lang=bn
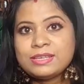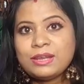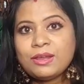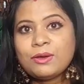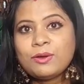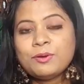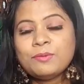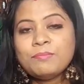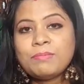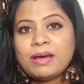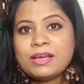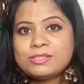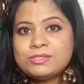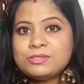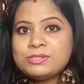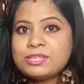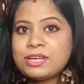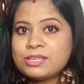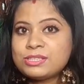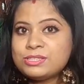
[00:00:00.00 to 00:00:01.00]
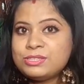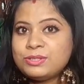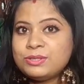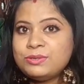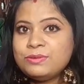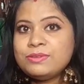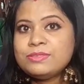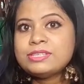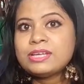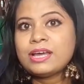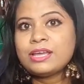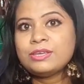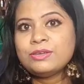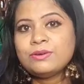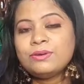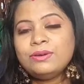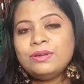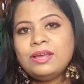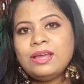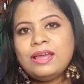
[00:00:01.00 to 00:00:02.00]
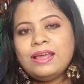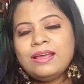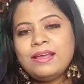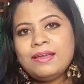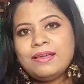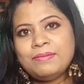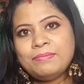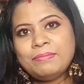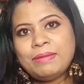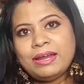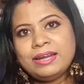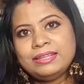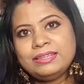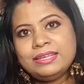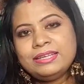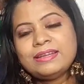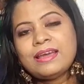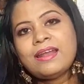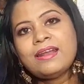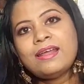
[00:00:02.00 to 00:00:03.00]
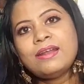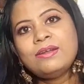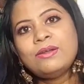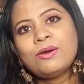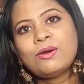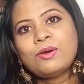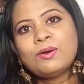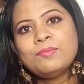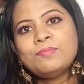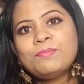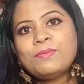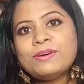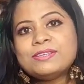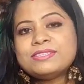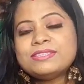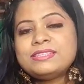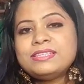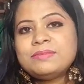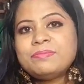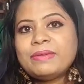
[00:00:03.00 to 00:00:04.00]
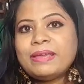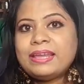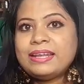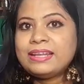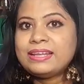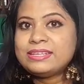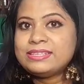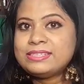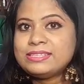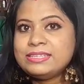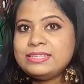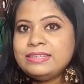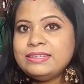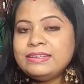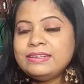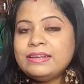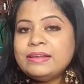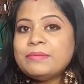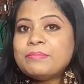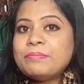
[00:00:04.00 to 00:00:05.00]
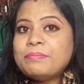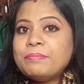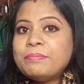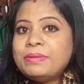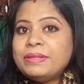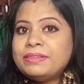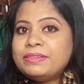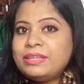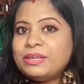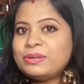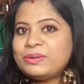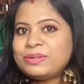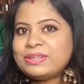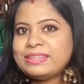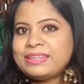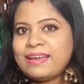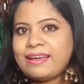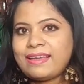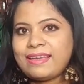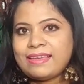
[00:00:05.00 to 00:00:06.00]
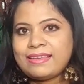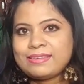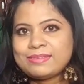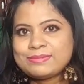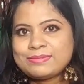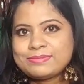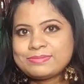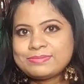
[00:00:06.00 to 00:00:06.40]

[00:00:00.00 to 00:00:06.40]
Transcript: সেরকম বাস্তুশাস্ত্র অনুযায়ীও বাড়িতে নানান রকম পজিটিভ এনার্জি বৃদ্ধি করে থাকে